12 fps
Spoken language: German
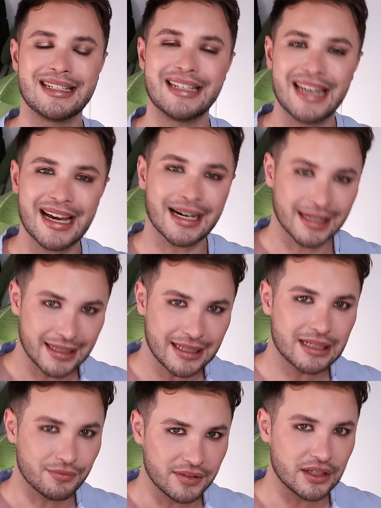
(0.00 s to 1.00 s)
Der
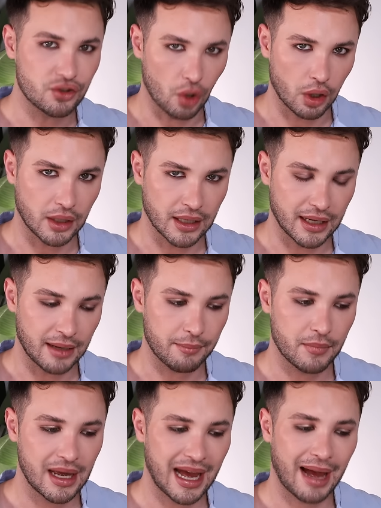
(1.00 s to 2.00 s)
riecht wie Sonnencreme.
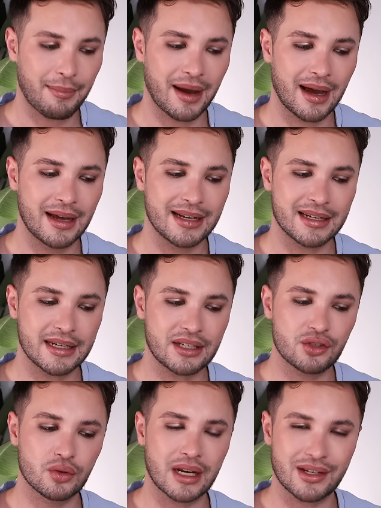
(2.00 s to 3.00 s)
Aber
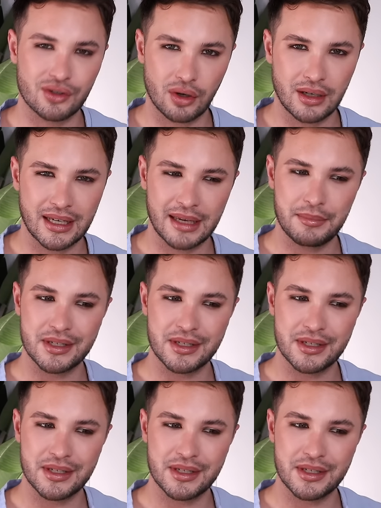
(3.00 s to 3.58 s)
nicht so nach Sonnencreme,